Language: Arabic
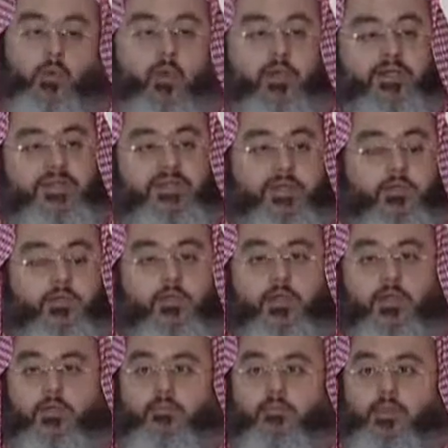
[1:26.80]
وقد
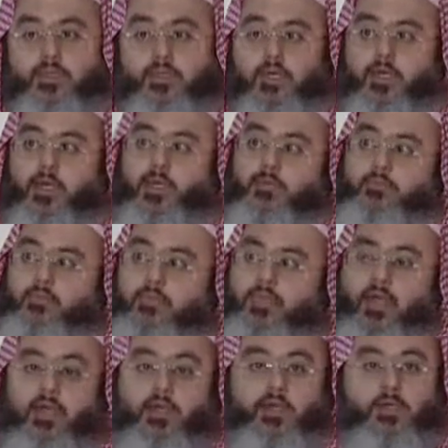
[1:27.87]
تكون المشكلة
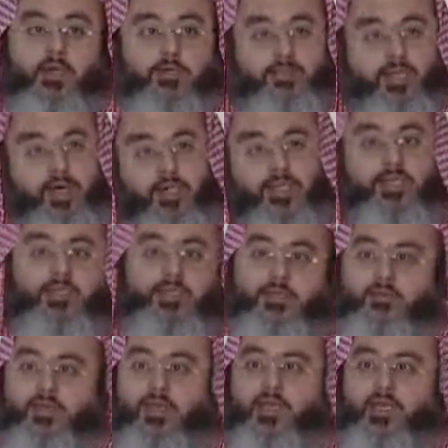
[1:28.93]
متعلقة
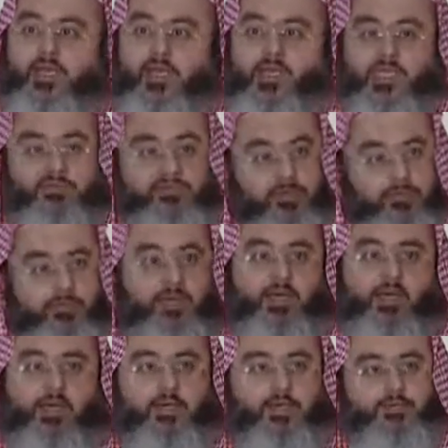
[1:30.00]
بعدد من الناس في
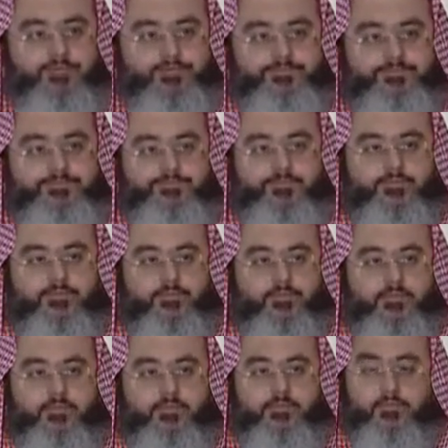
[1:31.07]
بيئة
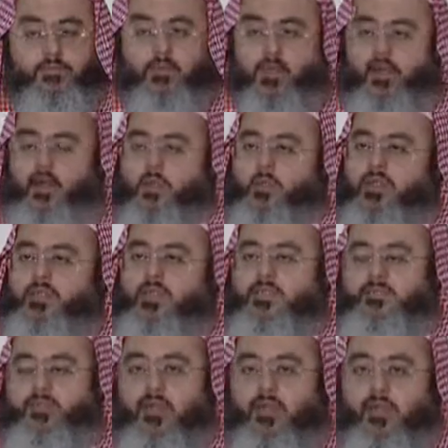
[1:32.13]
أو
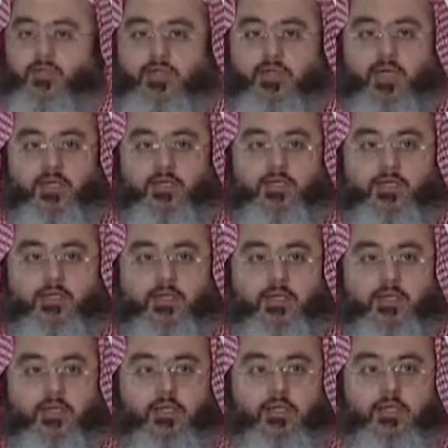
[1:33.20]
وسط من الأوساط
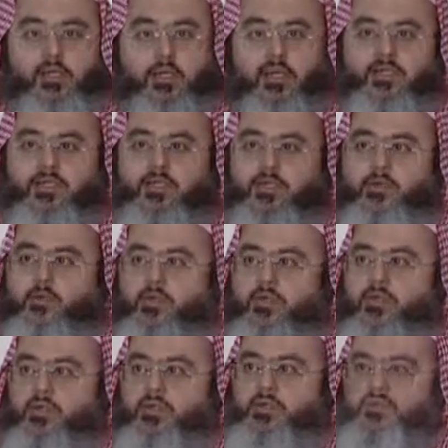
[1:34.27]
قد تكون